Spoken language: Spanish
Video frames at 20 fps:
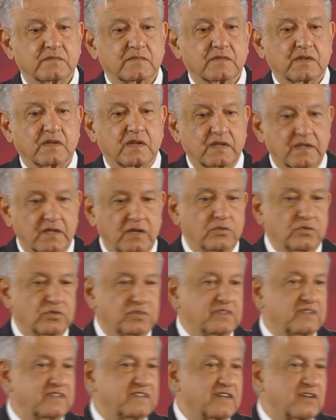haya
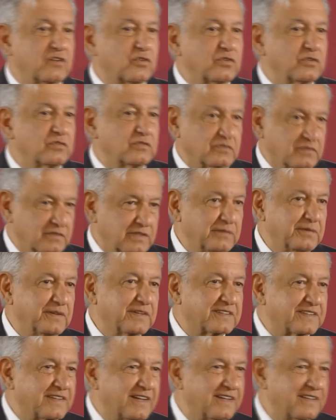justicia con
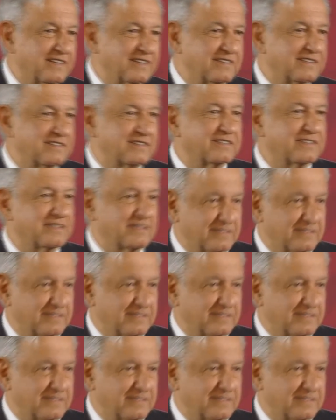libertades.